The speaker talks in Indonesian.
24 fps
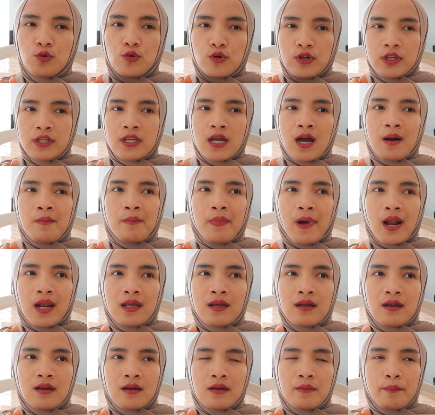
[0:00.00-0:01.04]
Nuri yang
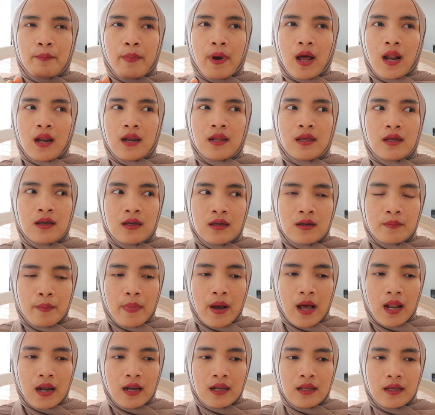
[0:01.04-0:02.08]
paling paling
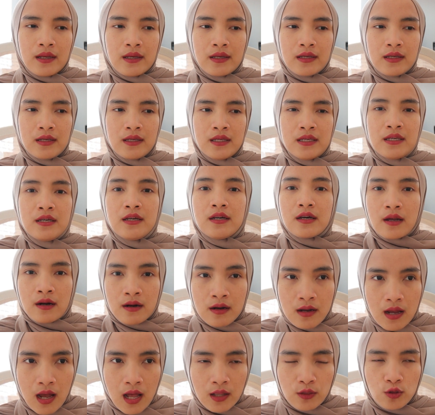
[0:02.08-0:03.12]
paling
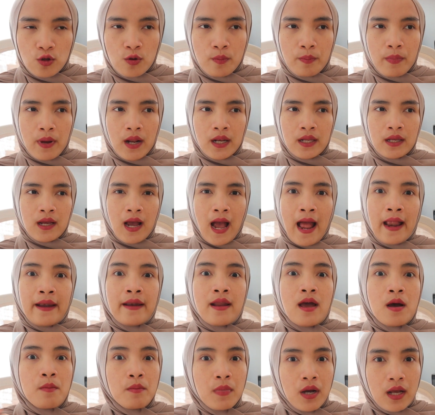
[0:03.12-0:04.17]
eager atau paling
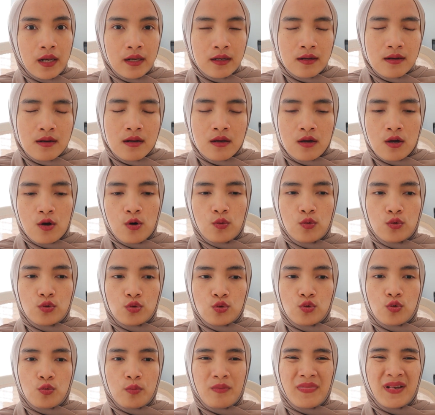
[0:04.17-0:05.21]
adaman
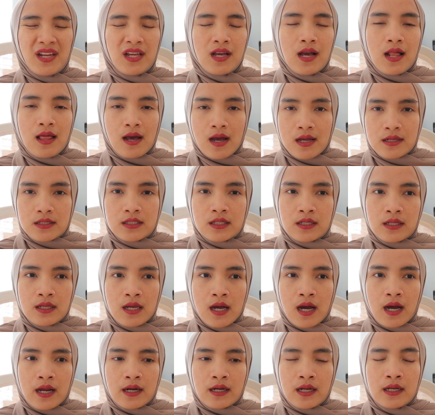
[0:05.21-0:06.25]
untuk meninggalkan
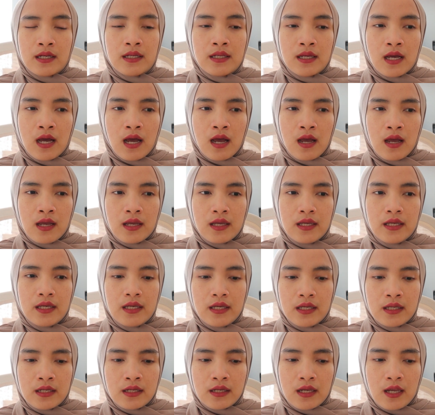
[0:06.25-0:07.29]
Syria karena dia
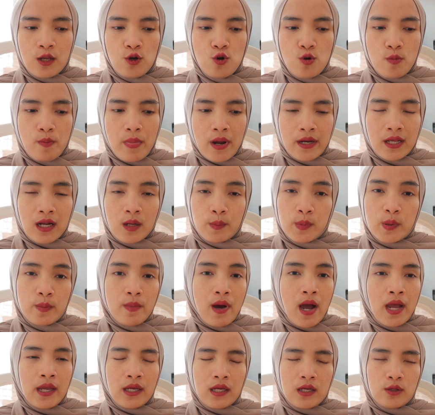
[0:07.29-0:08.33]
ingin kehidupan yang lebih
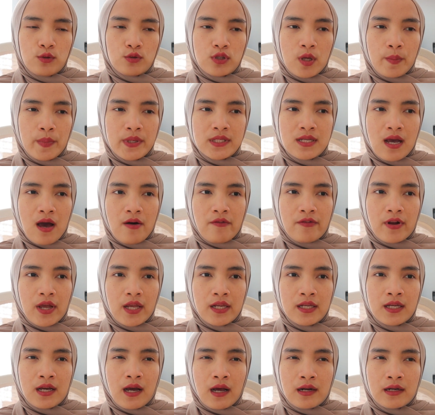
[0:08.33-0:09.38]
baik gitu. Tapi si Afra
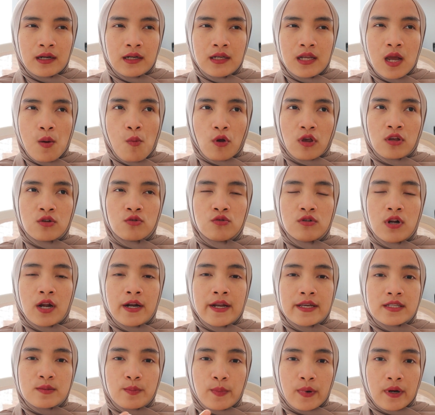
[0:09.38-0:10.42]
ini karena dia mungkin udah
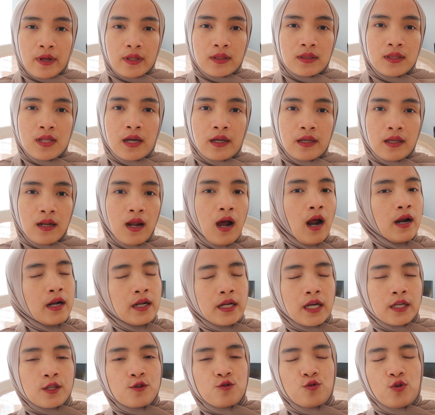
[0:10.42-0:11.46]
desperate, dia kehilangan
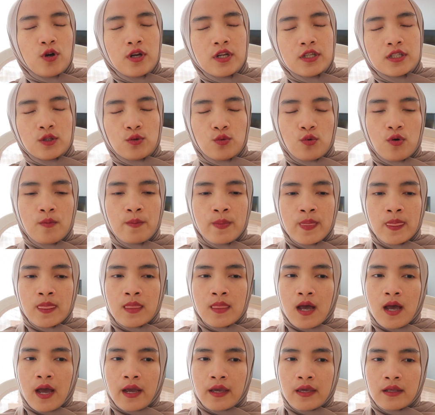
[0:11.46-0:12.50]
anaknya juga di situ.
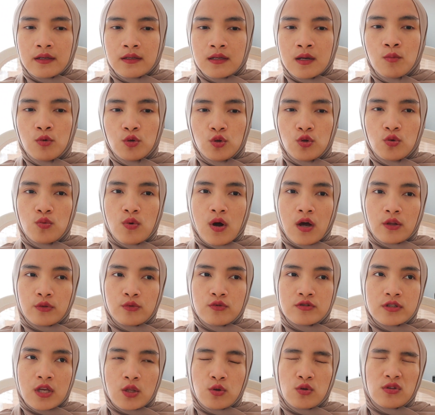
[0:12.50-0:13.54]
Akhirnya butuh
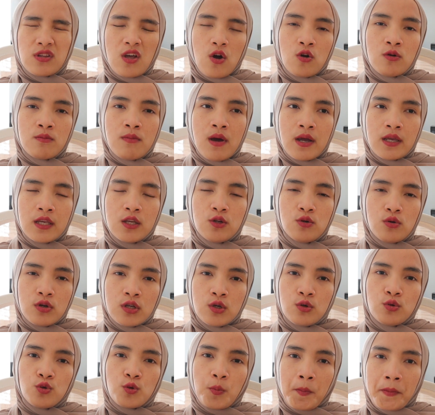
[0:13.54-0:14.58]
waktu satu tahun bagi
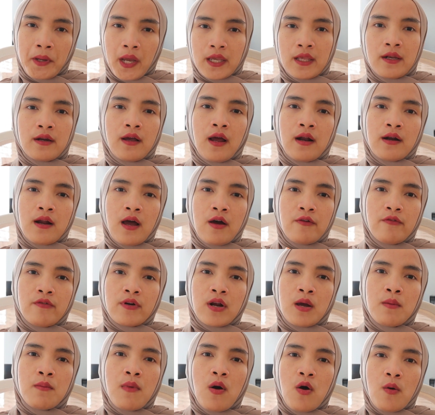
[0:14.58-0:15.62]
Nuri untuk meyakinkan
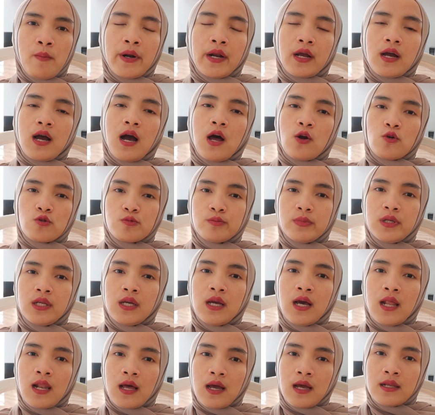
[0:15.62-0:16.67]
Afra bahwa mereka harus
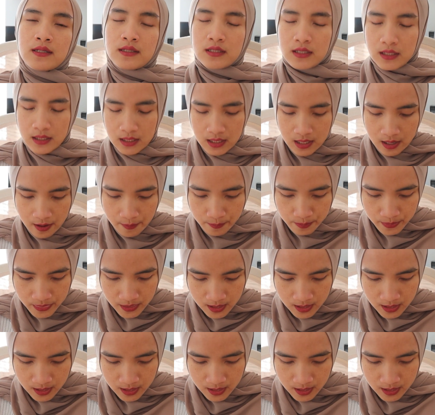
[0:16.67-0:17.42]
meninggalkan Syria.